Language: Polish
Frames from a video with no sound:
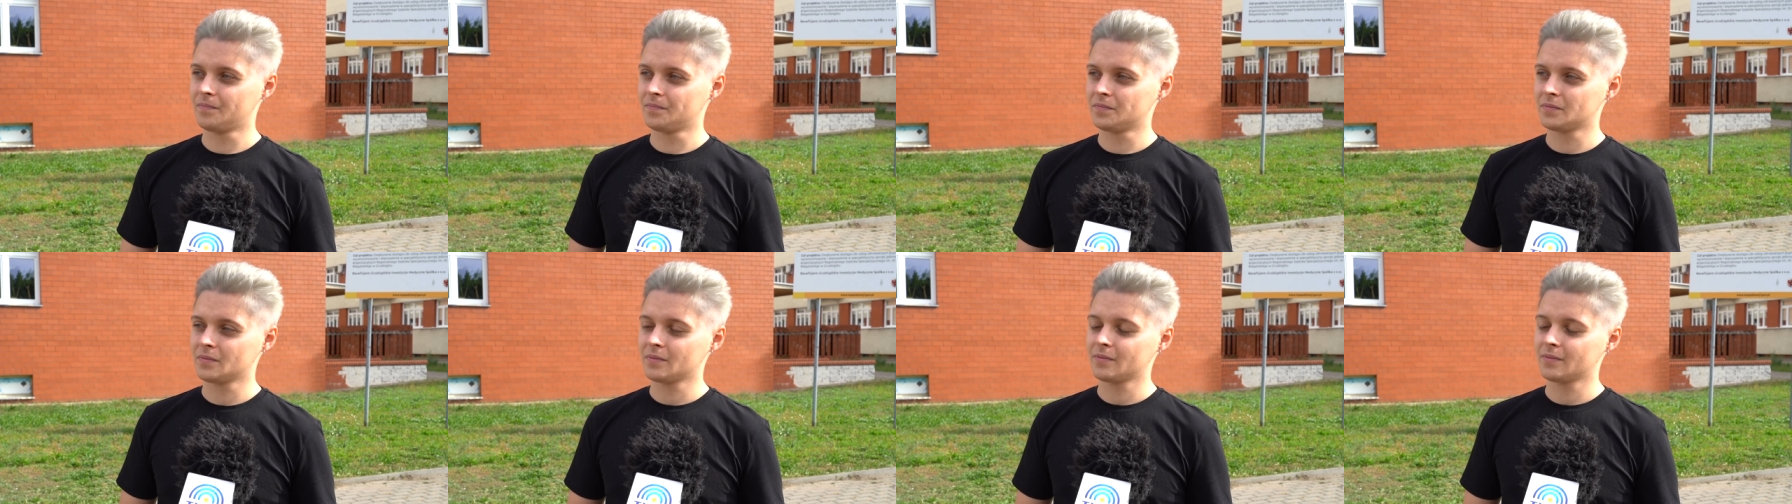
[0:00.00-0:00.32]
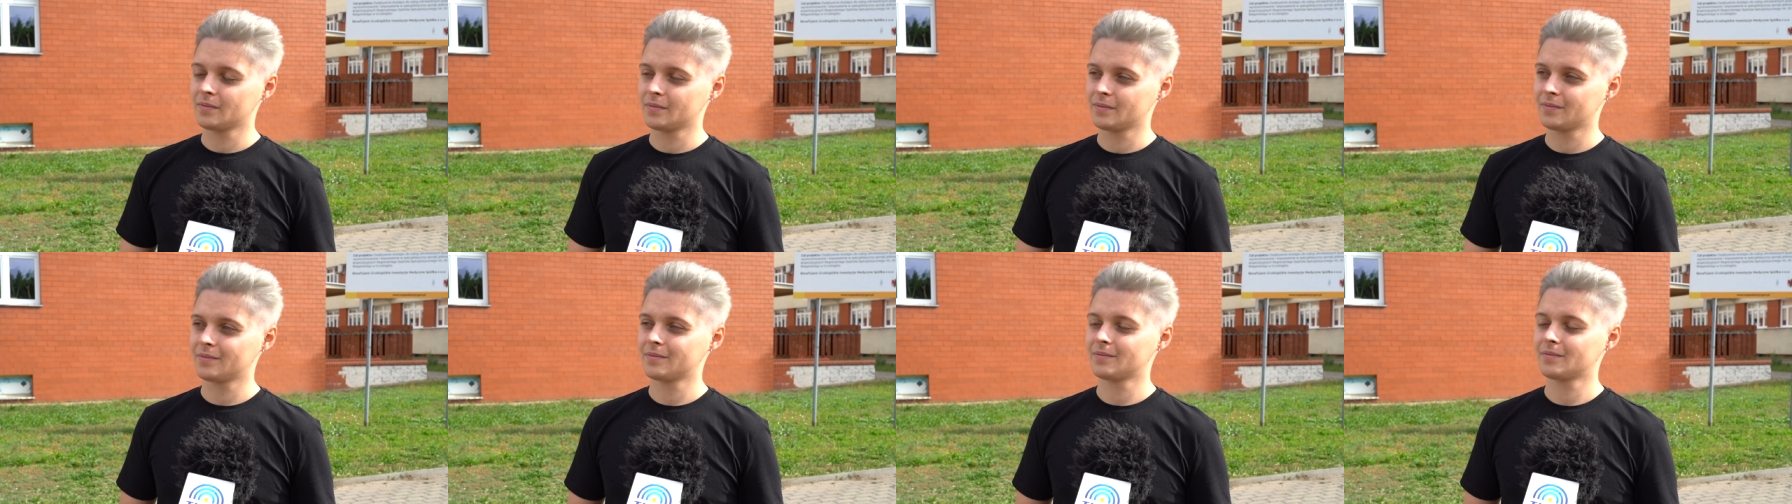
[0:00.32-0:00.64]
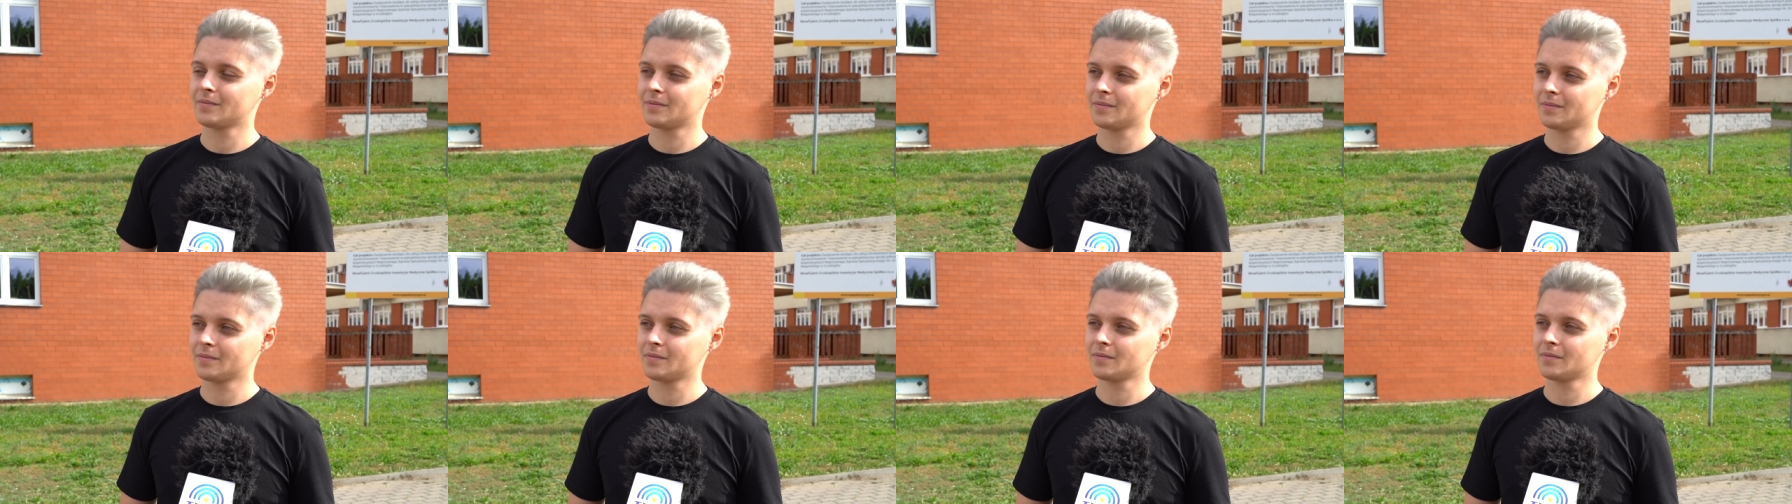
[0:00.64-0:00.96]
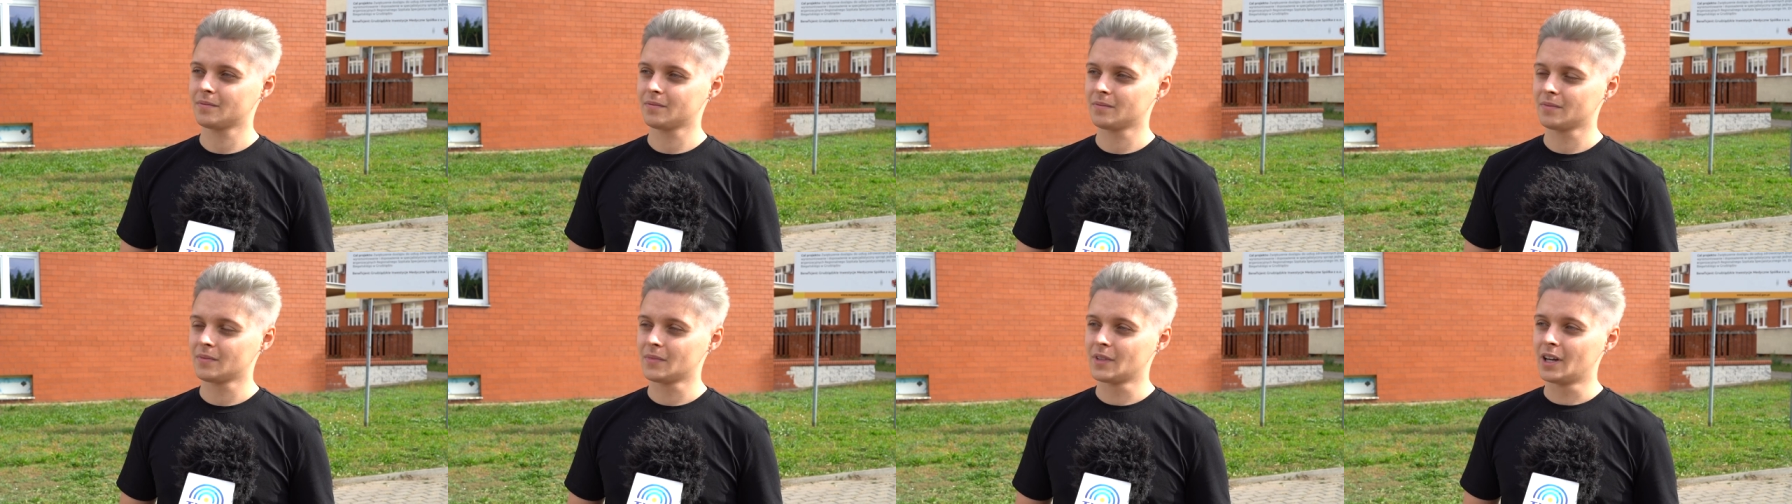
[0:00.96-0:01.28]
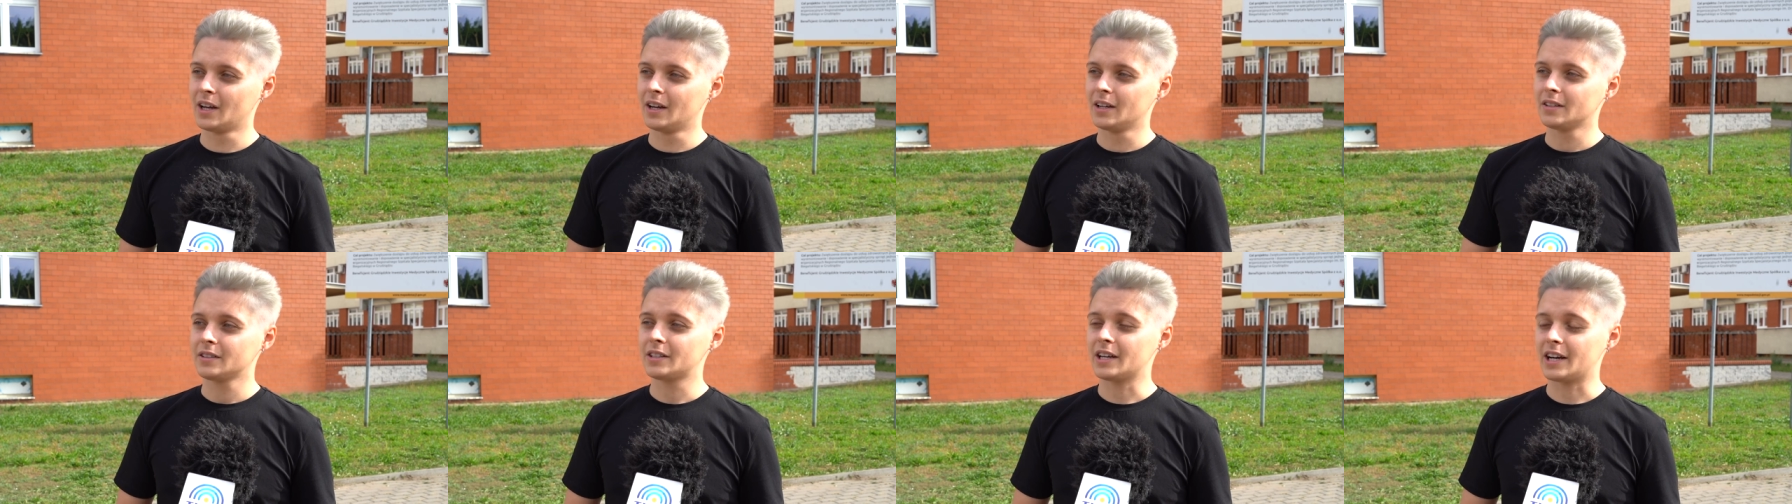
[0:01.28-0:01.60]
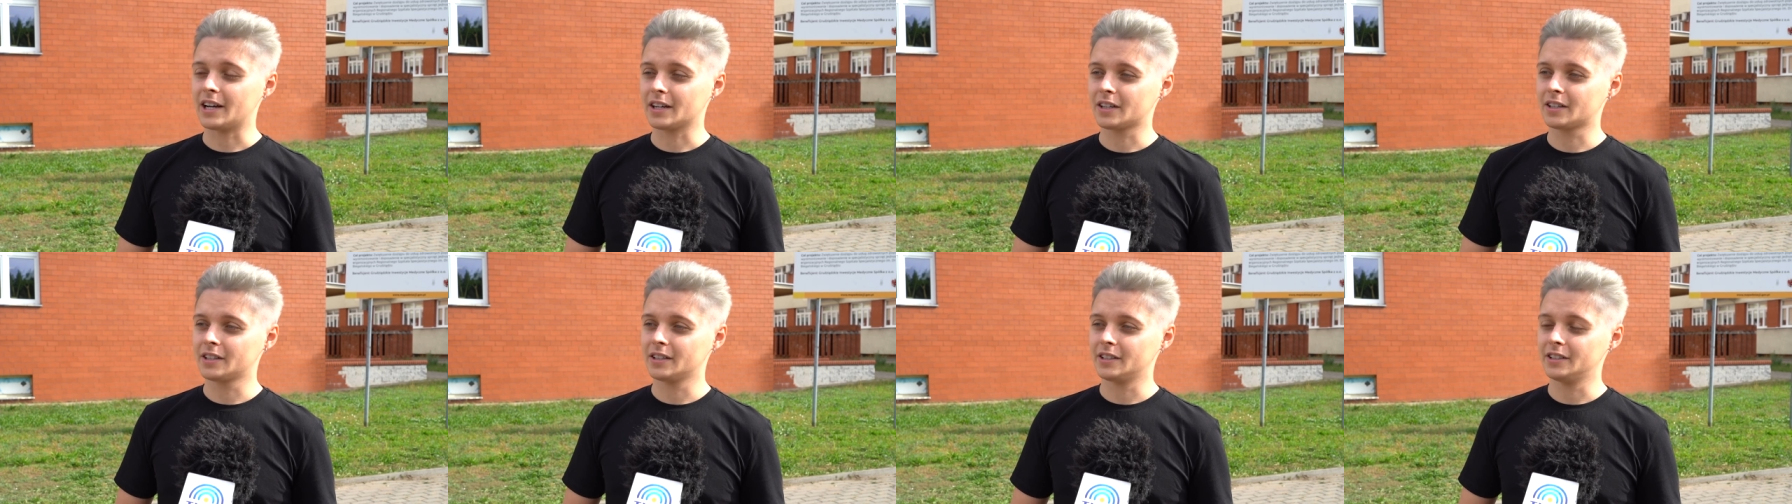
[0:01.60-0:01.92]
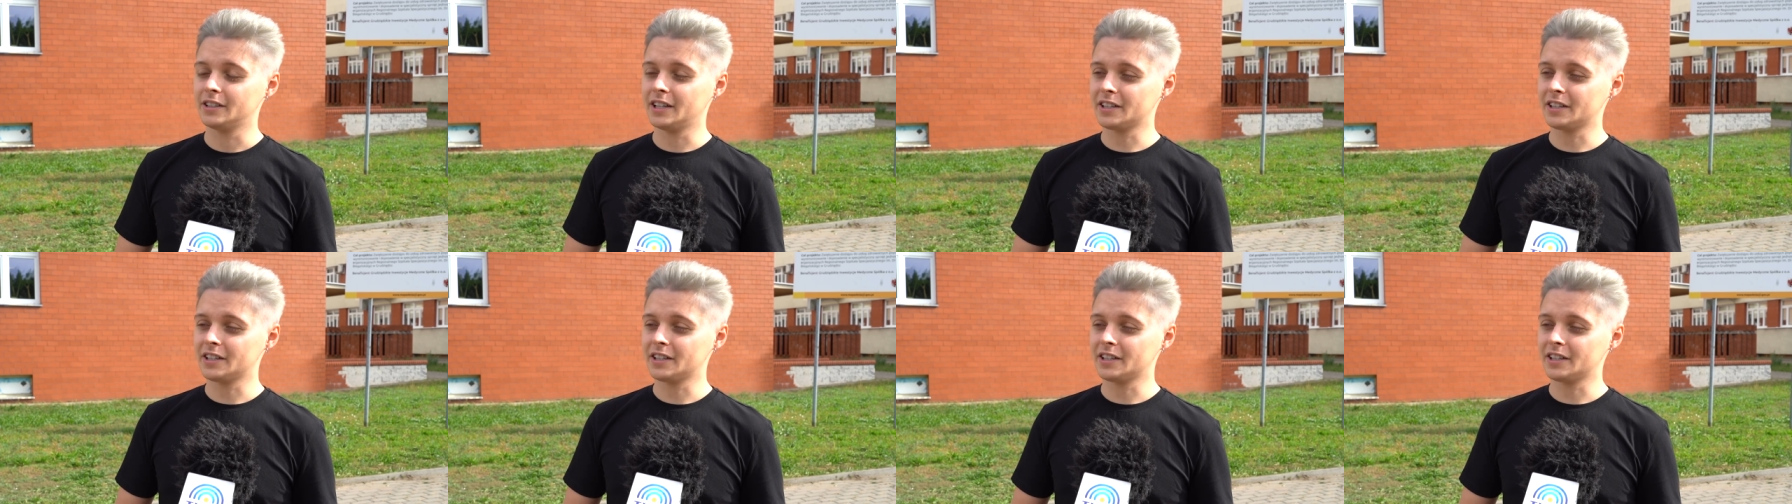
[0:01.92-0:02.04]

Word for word: e, na wszystkie placówki. Tak,